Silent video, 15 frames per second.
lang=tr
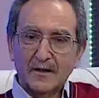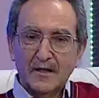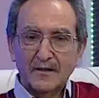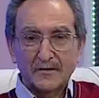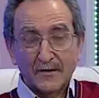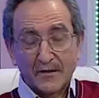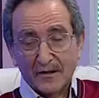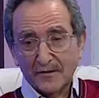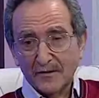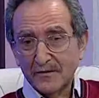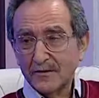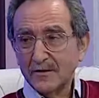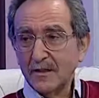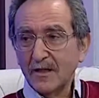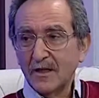e,
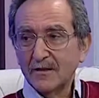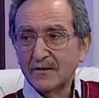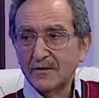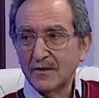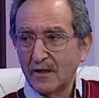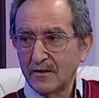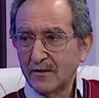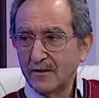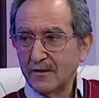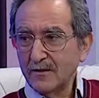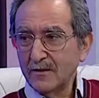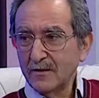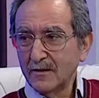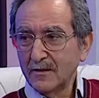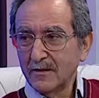aslında adı tatlı
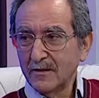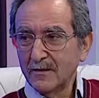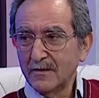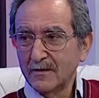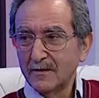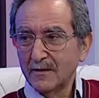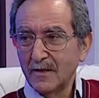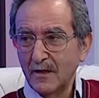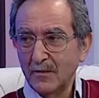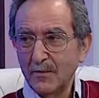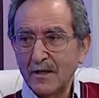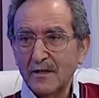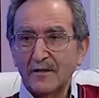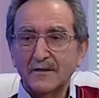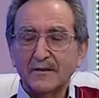
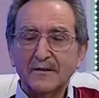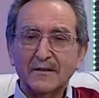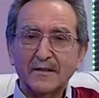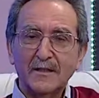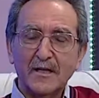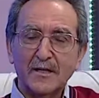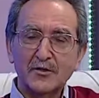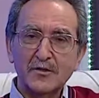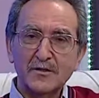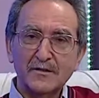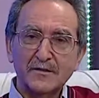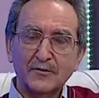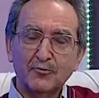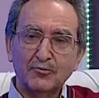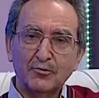ama e,
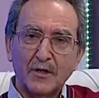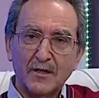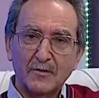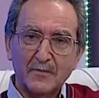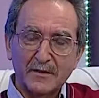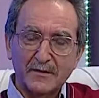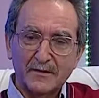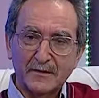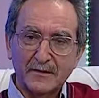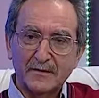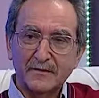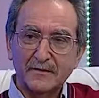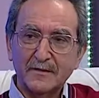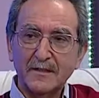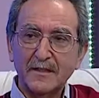ilacınızı
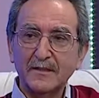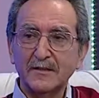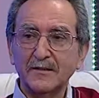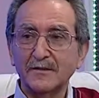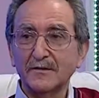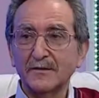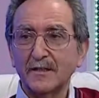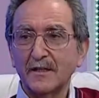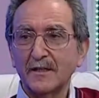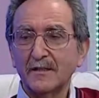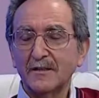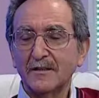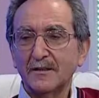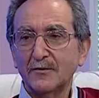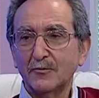kullanmazsanız, diyetinize
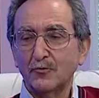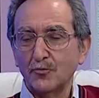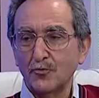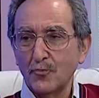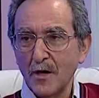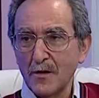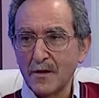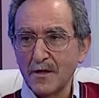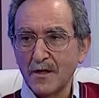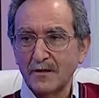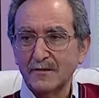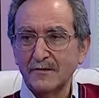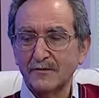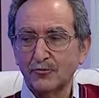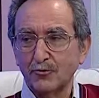e,
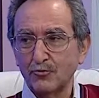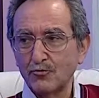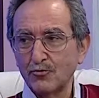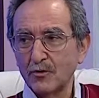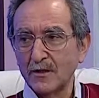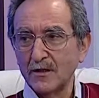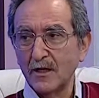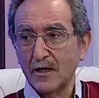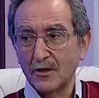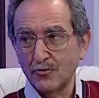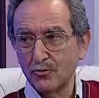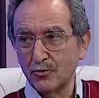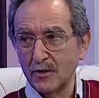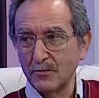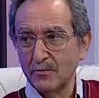uymazsanız sonuçları
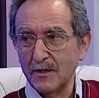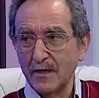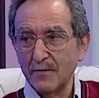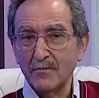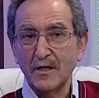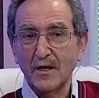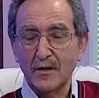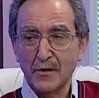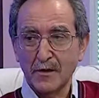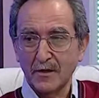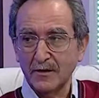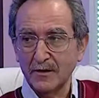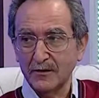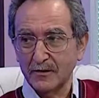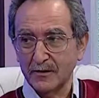acı olabilen bir
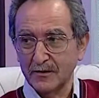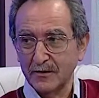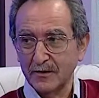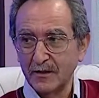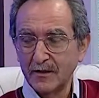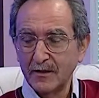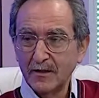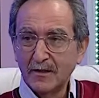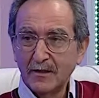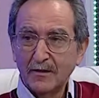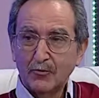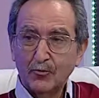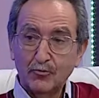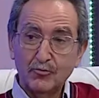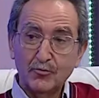hastalıktır. Evet.
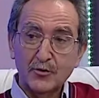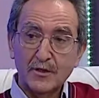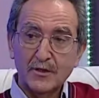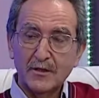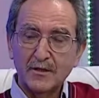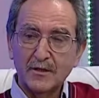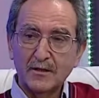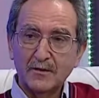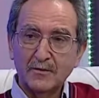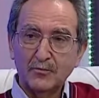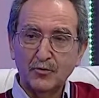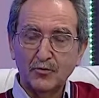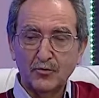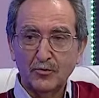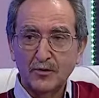Onun için
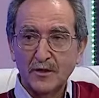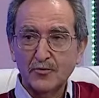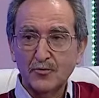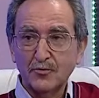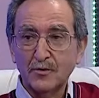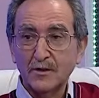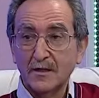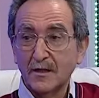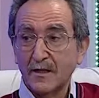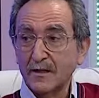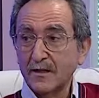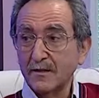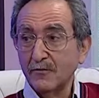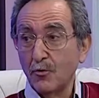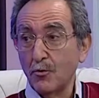bu konuda çok
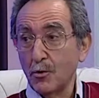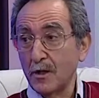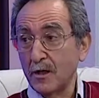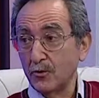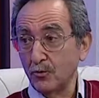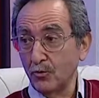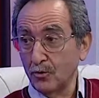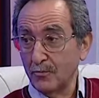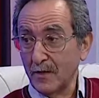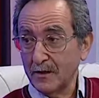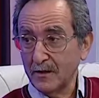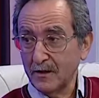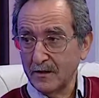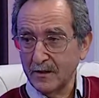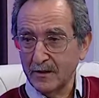dikkatli ve özenli
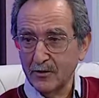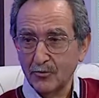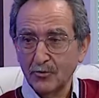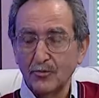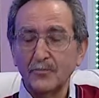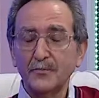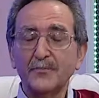olmak gerekiyor.